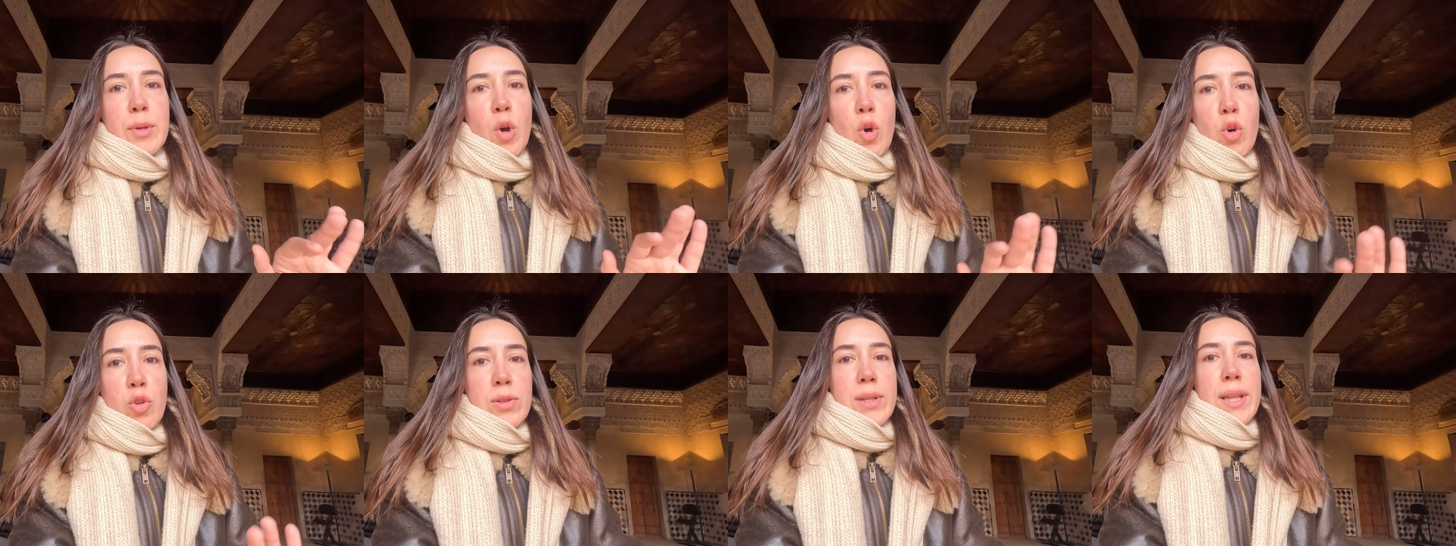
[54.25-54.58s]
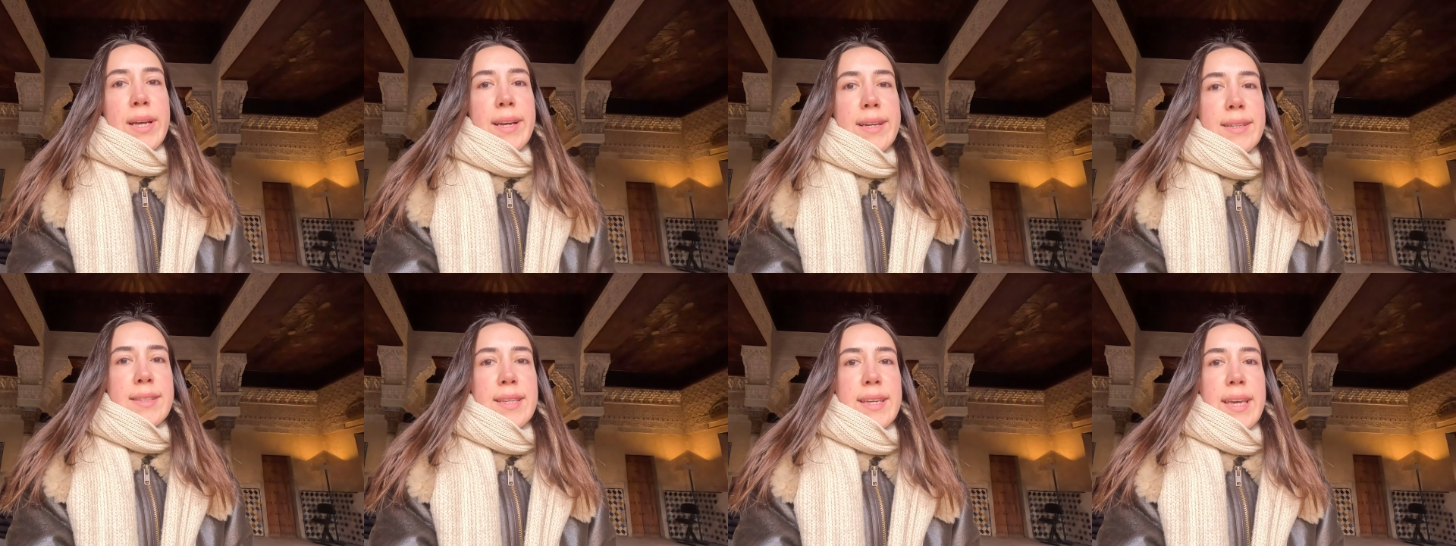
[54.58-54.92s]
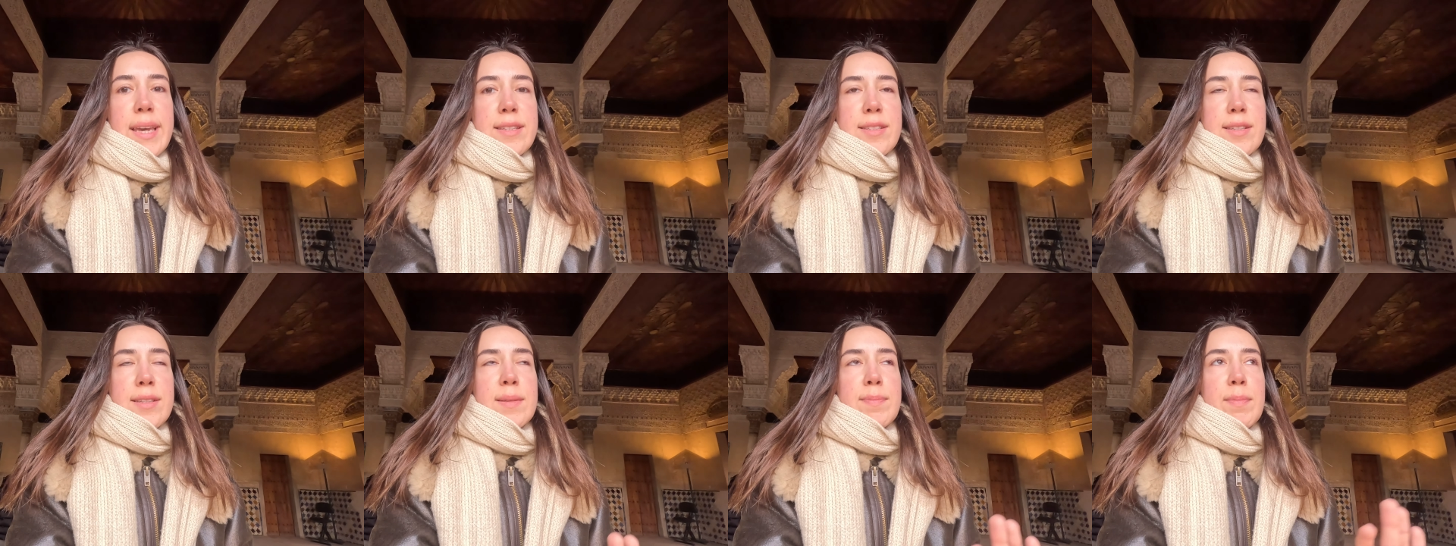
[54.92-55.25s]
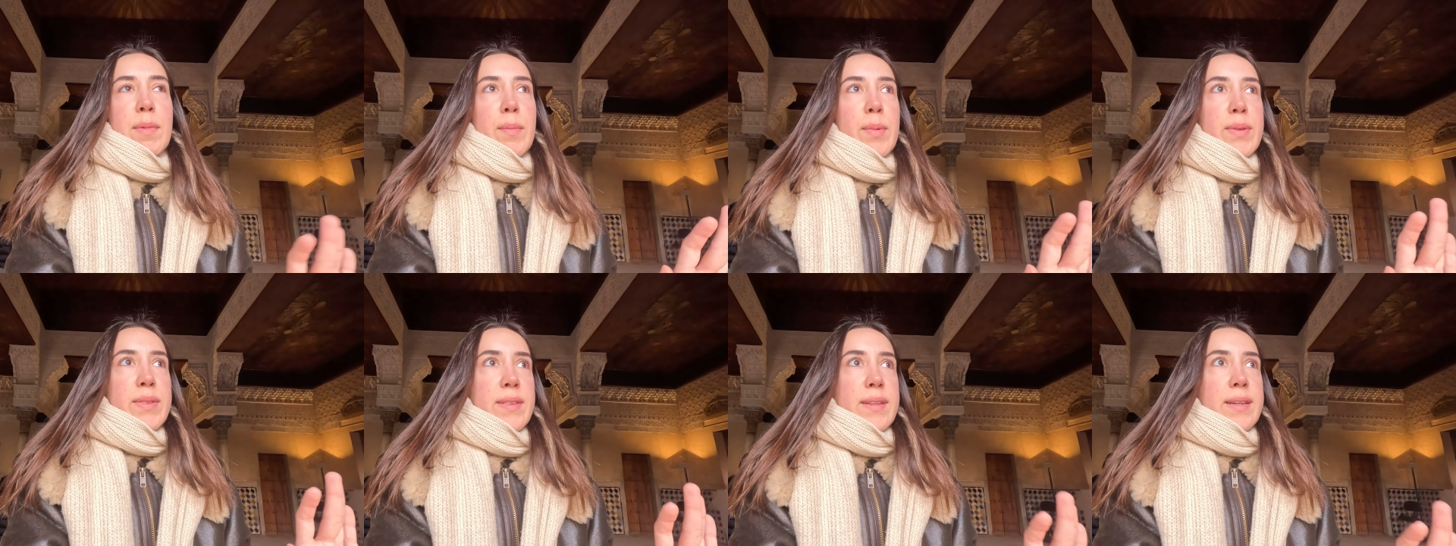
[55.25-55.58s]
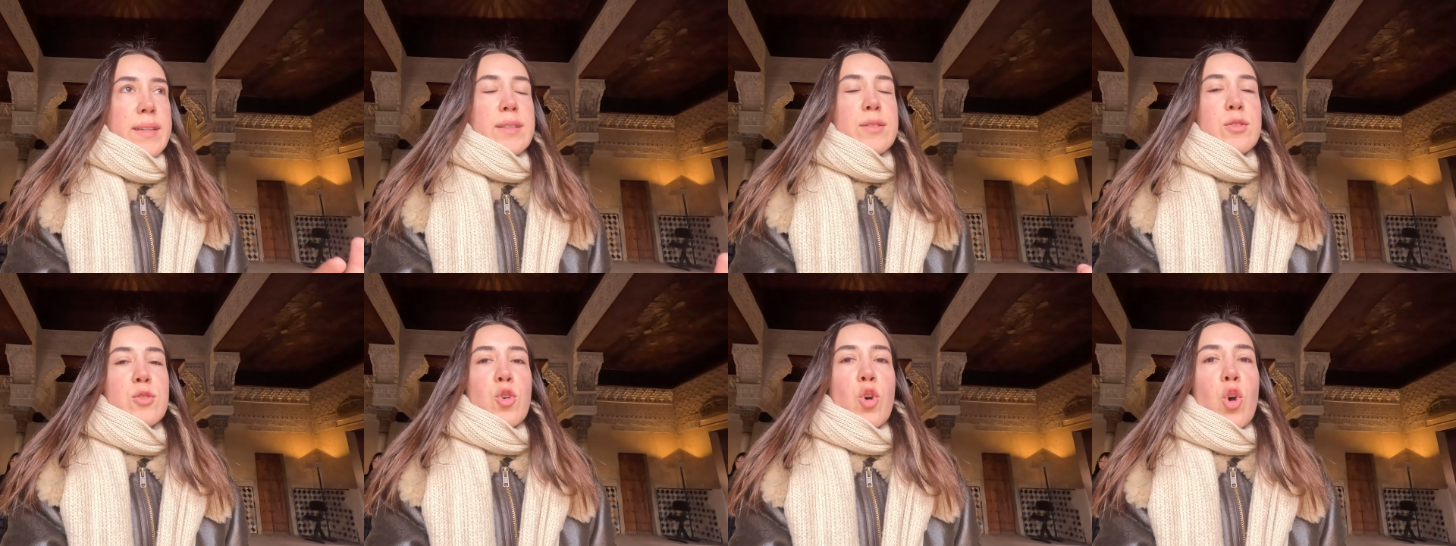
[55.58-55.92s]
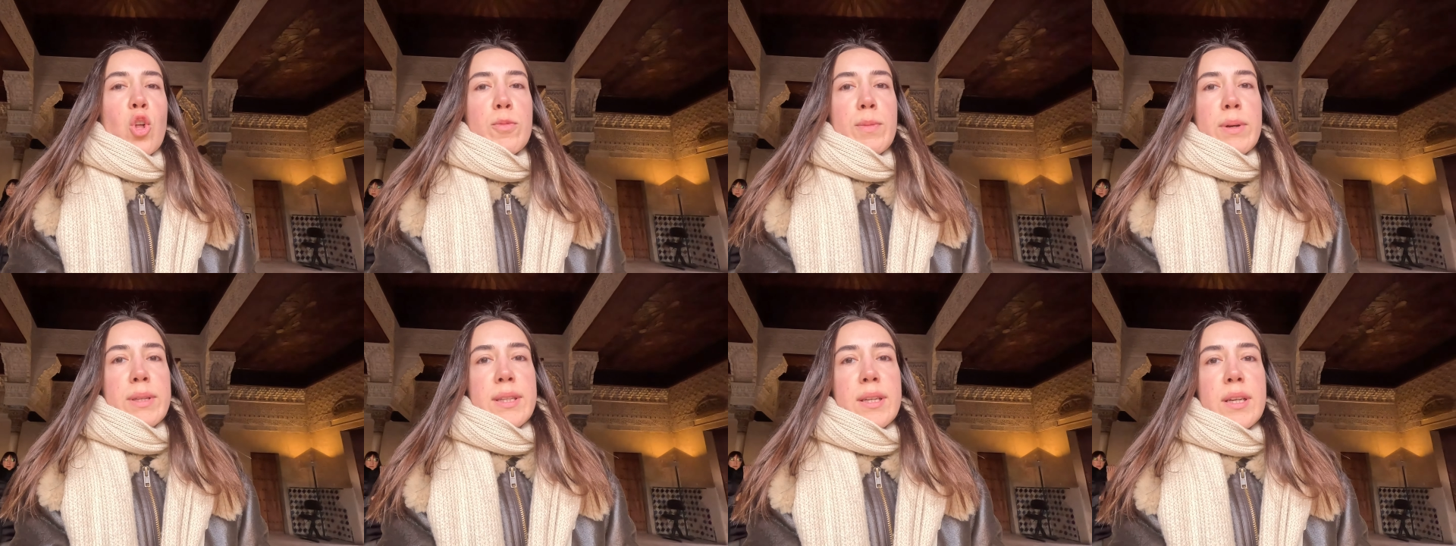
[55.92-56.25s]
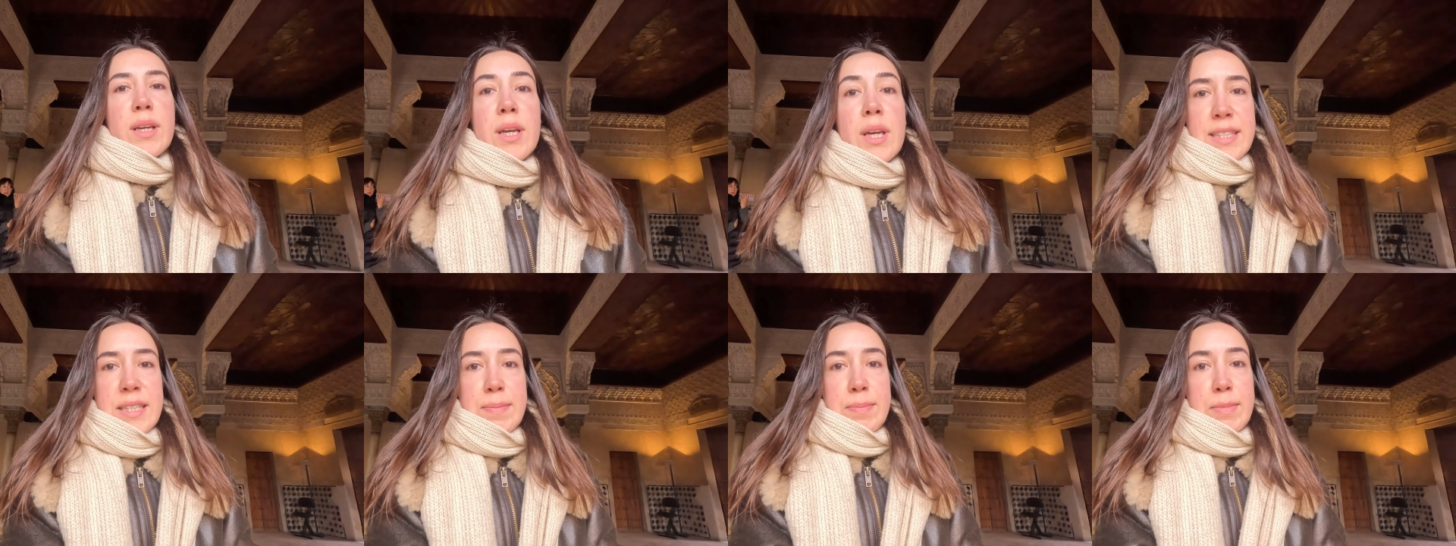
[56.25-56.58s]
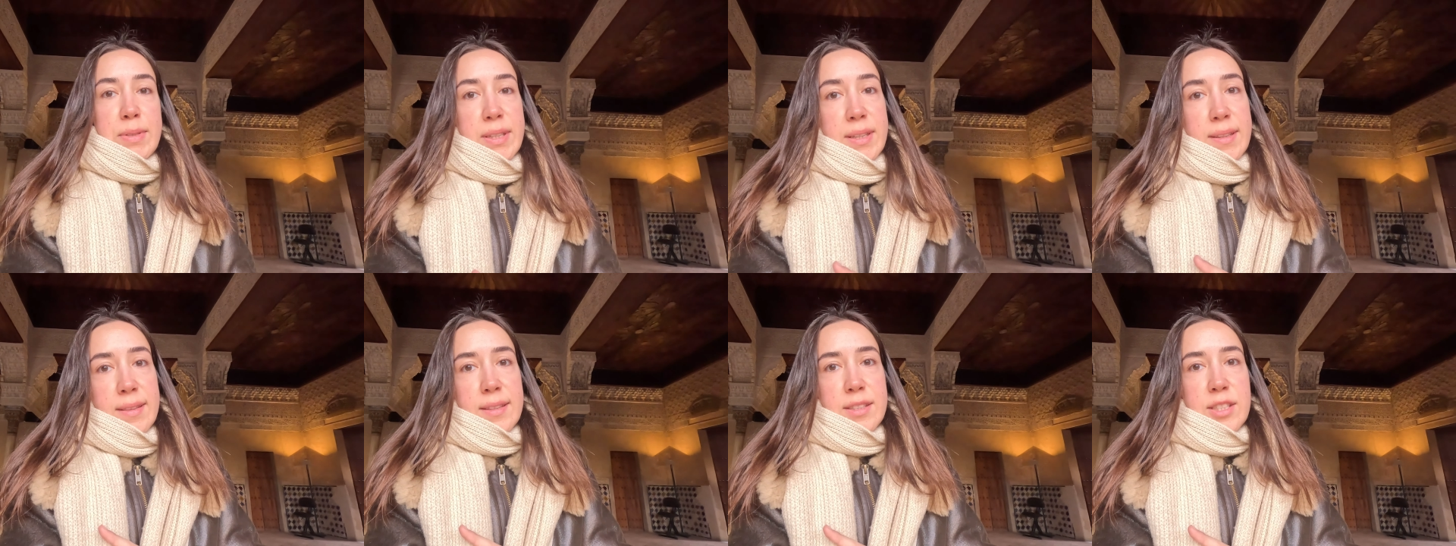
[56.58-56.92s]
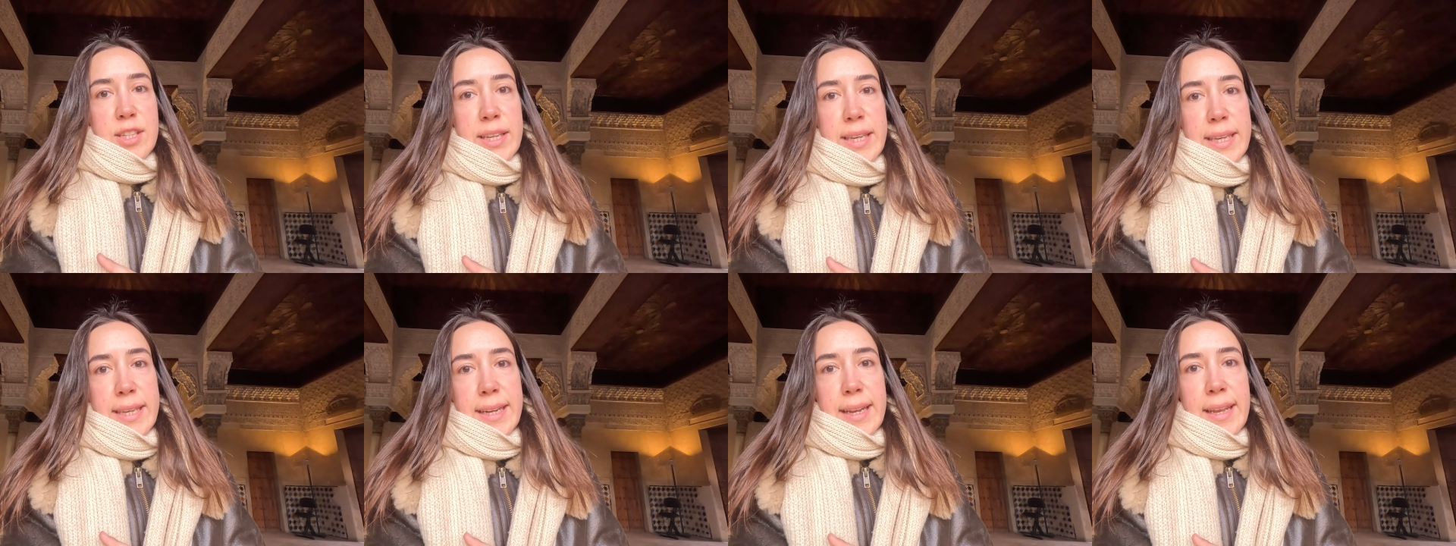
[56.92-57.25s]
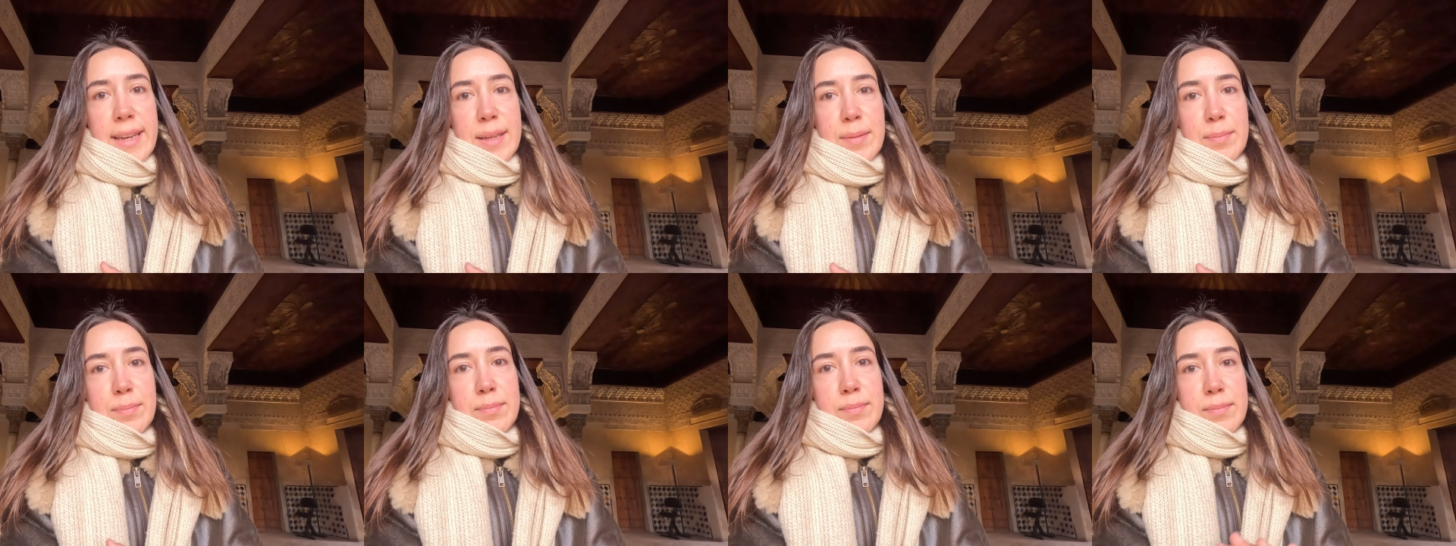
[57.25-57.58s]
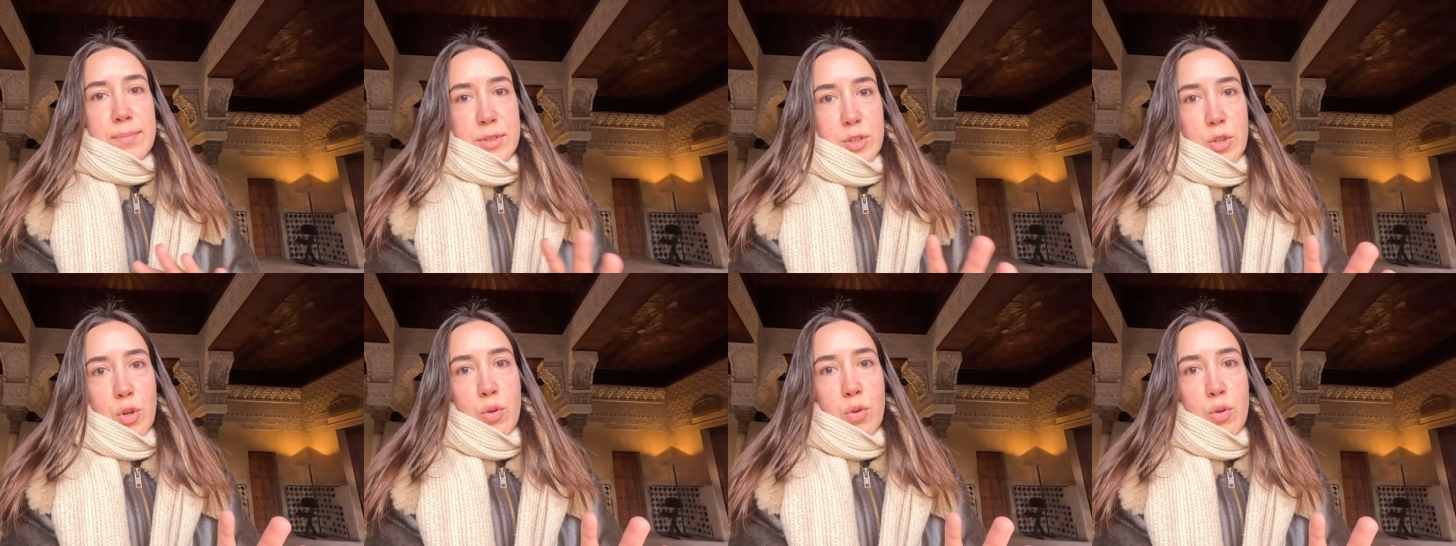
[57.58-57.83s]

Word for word: Bir 10 dakikada geciktim ama sıkıntı olmadı. Şimdi hızlıca girelim.